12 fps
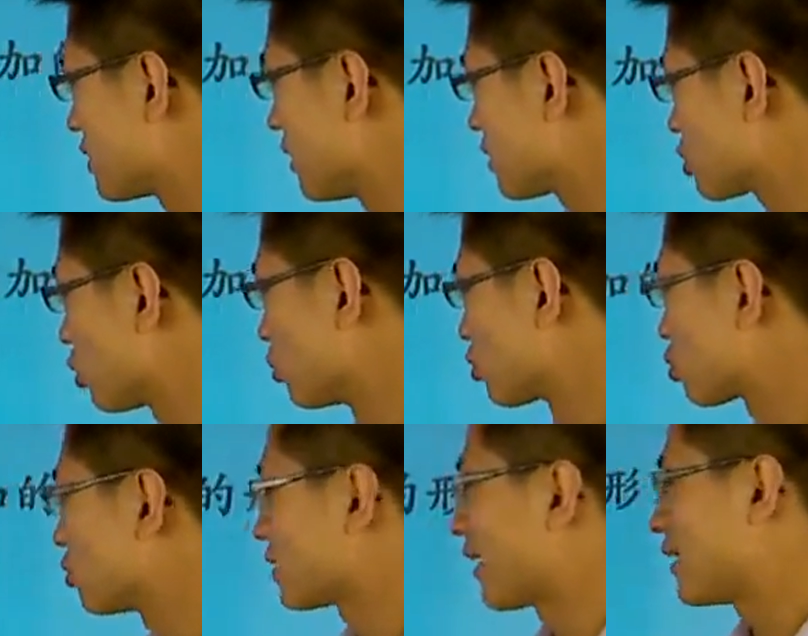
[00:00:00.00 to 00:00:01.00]
些整
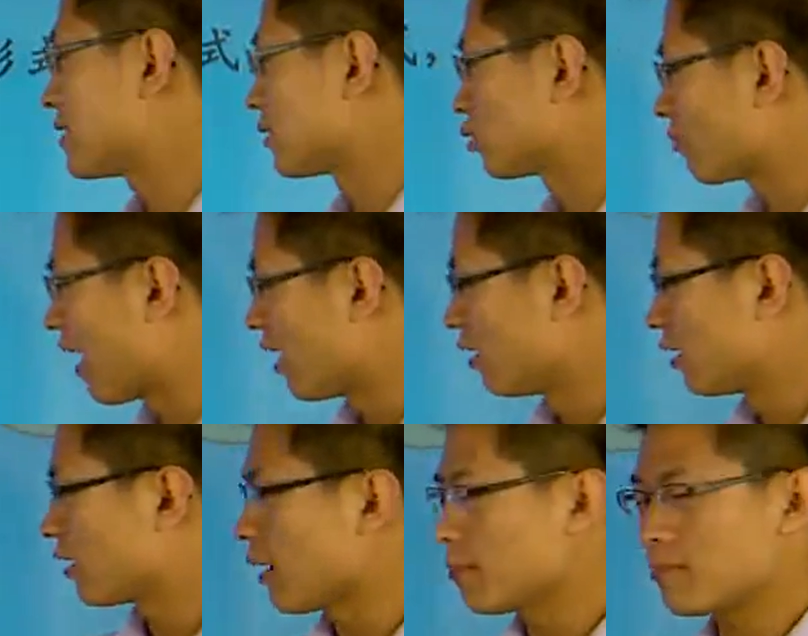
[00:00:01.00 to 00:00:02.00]
数加在一起，对吧？
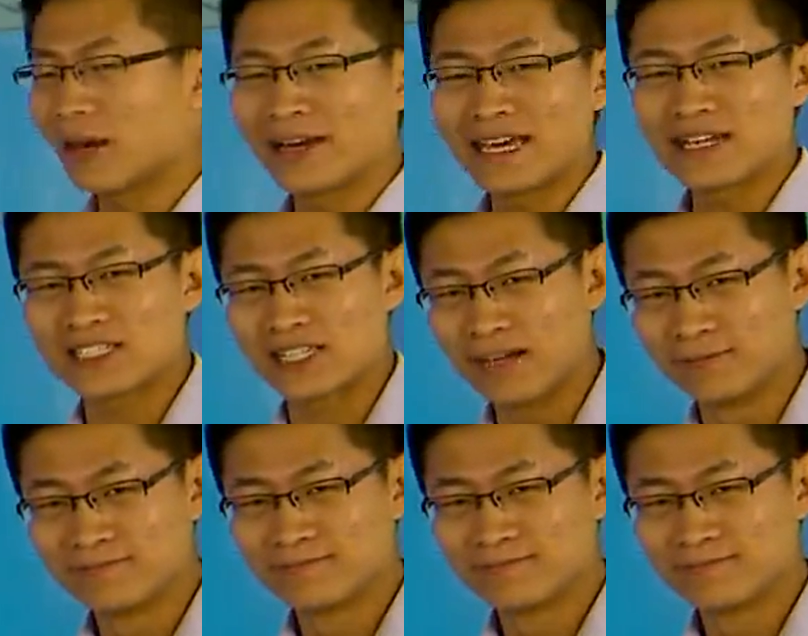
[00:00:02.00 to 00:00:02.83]
对来，瞄一眼，急。